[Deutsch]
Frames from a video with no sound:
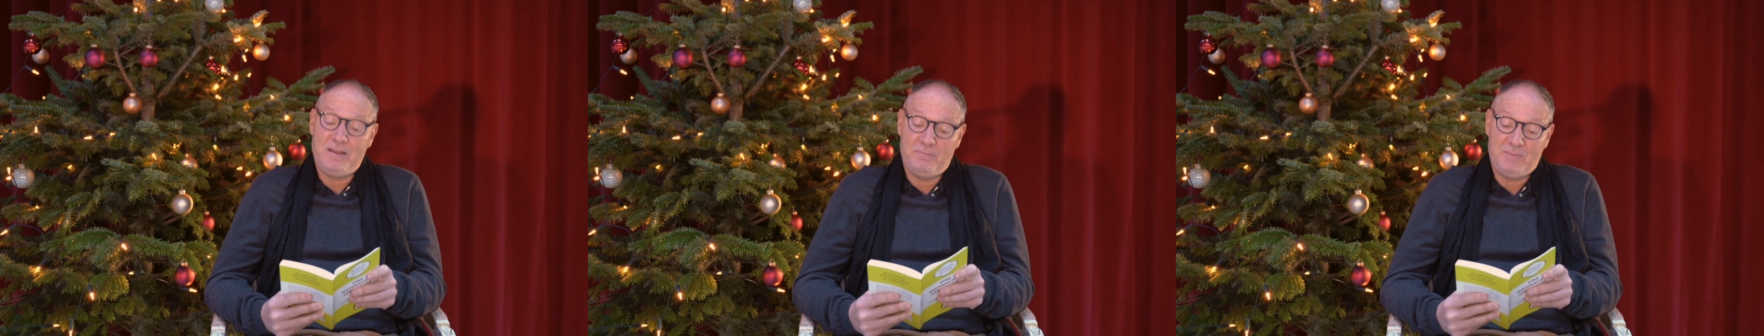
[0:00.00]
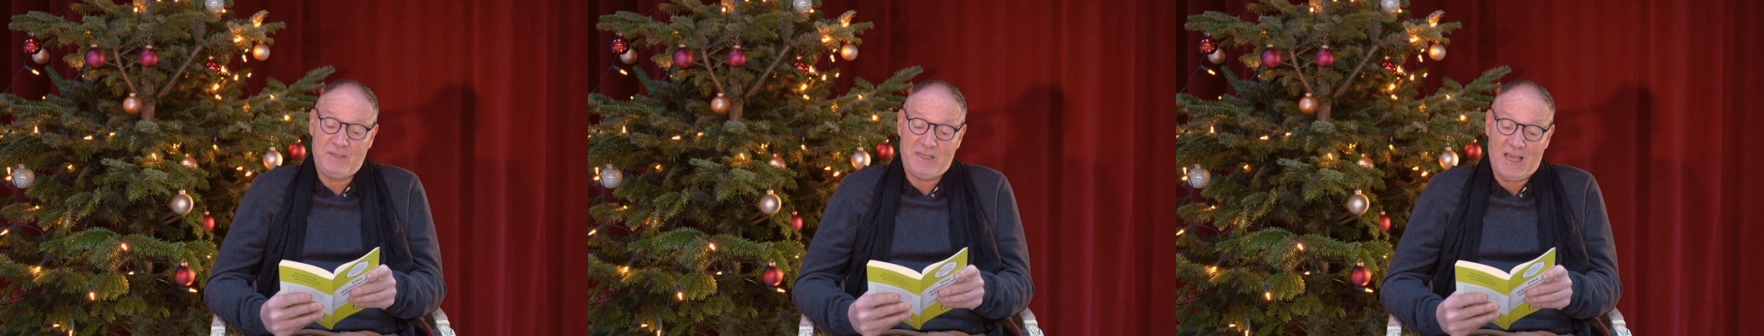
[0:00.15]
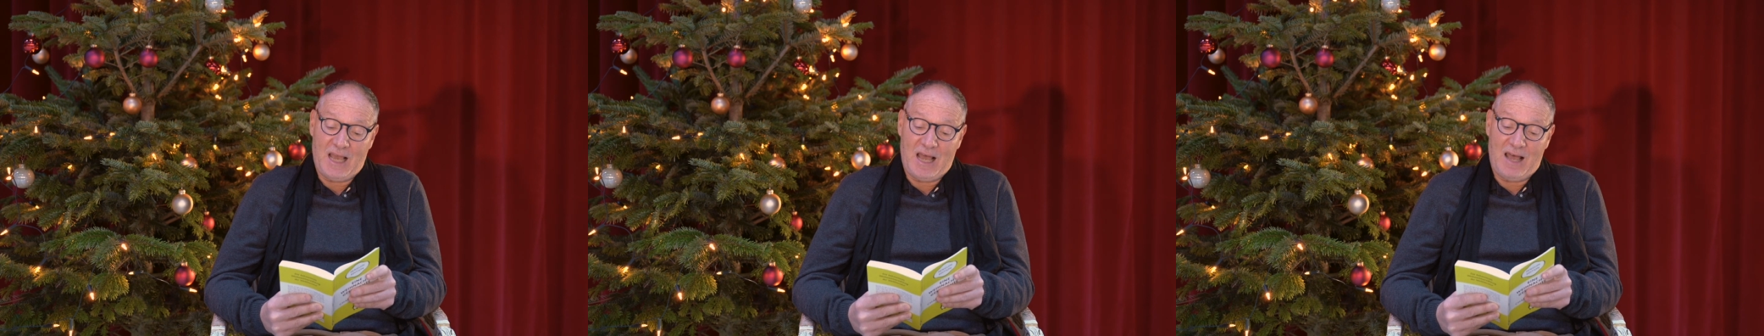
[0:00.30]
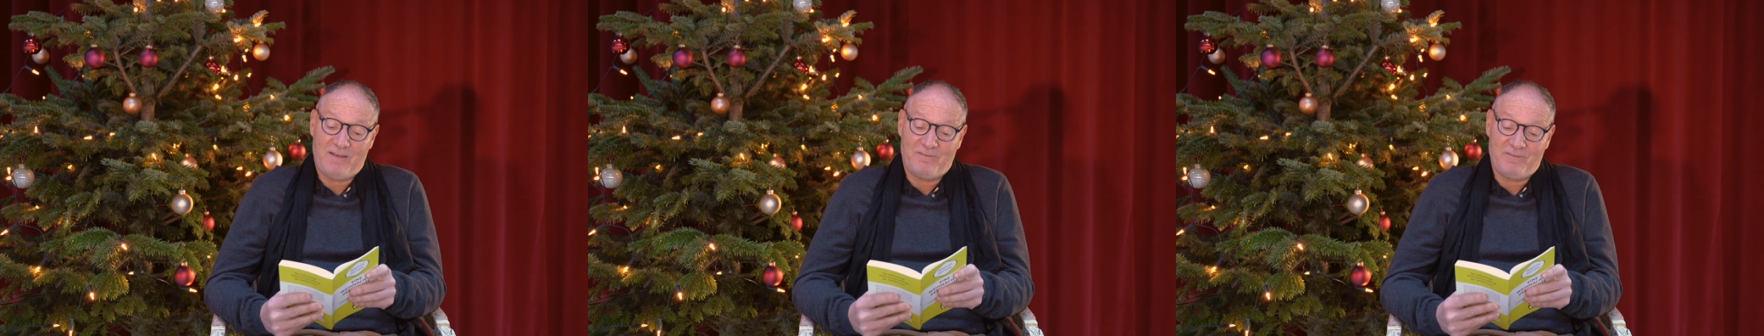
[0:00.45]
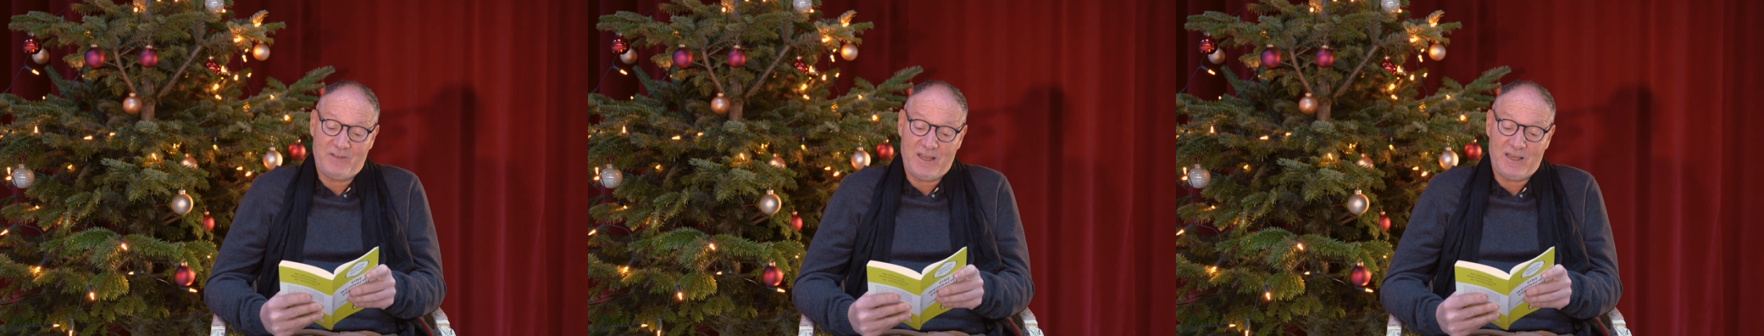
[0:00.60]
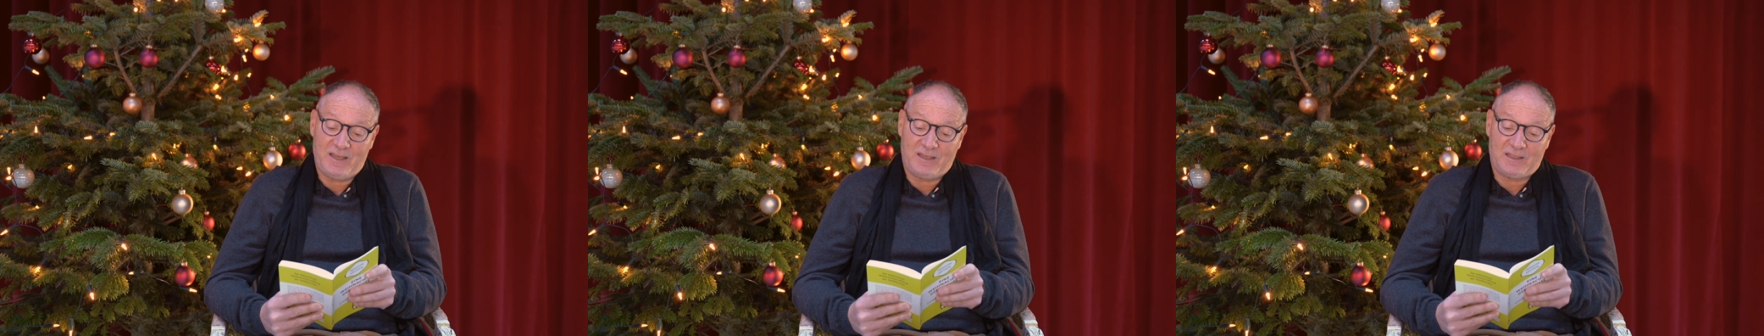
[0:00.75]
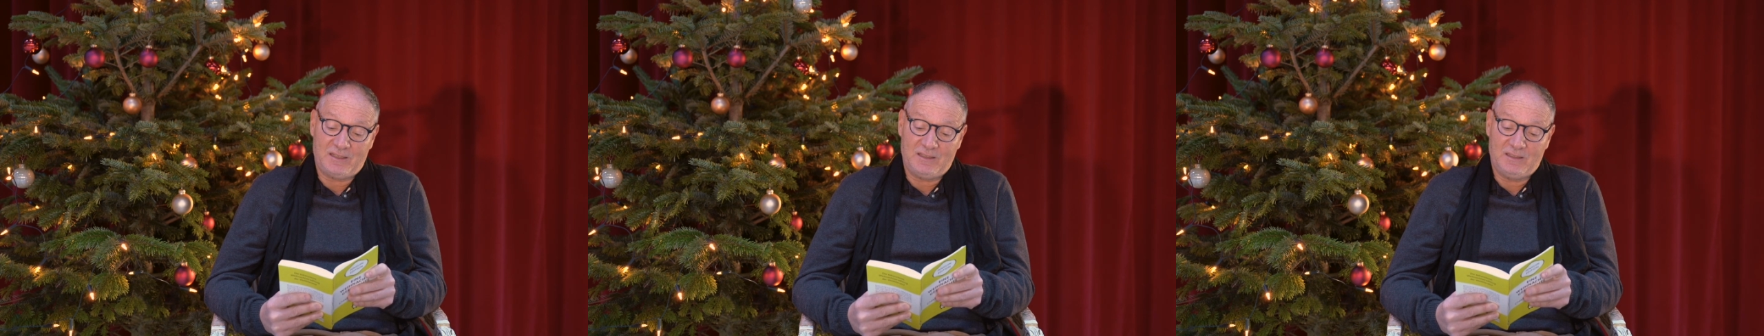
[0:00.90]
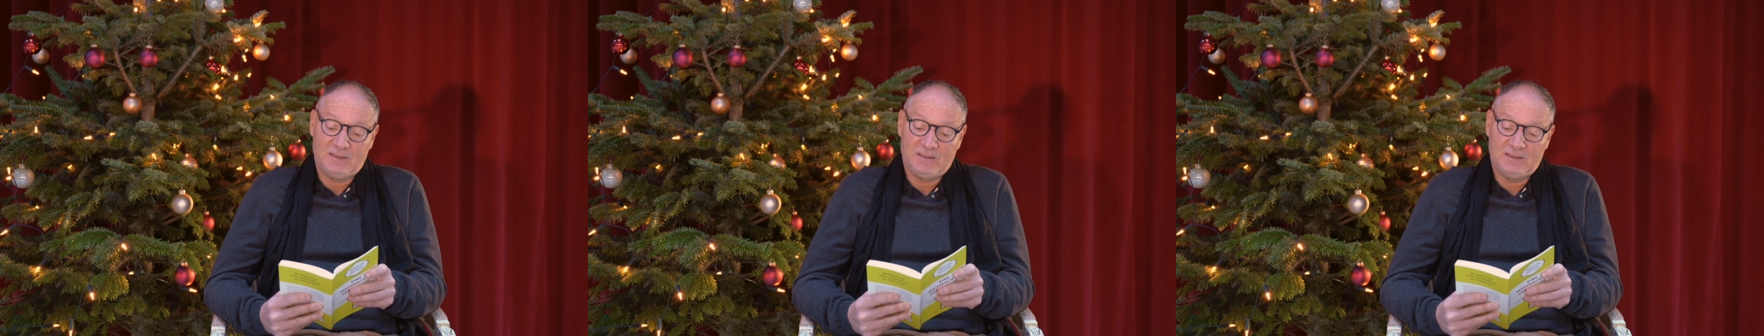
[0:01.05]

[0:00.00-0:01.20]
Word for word: im Jahr wäre.